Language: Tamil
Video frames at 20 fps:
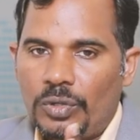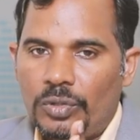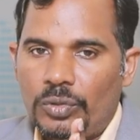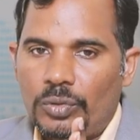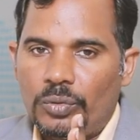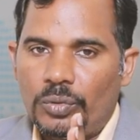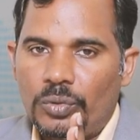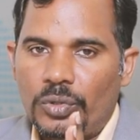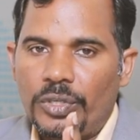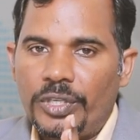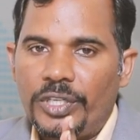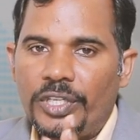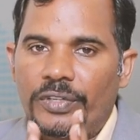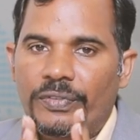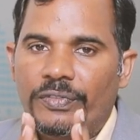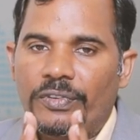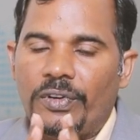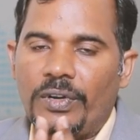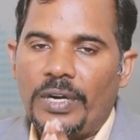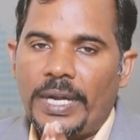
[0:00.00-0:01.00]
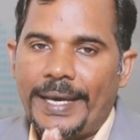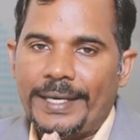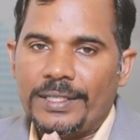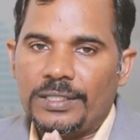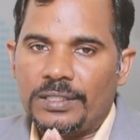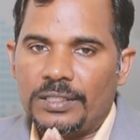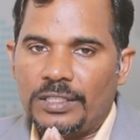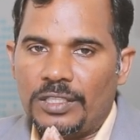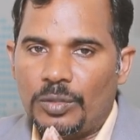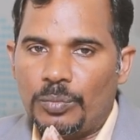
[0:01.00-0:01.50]
ஒரு டுவெண்ட்டி ஃபோர்
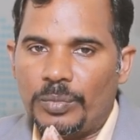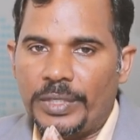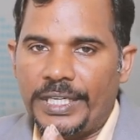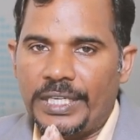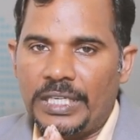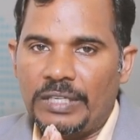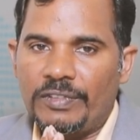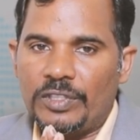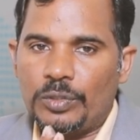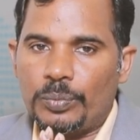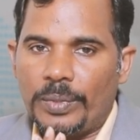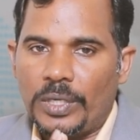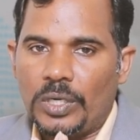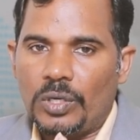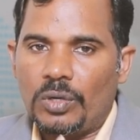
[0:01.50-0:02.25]
லேக்ஸ் நம்ம இன்வெஸ்ட்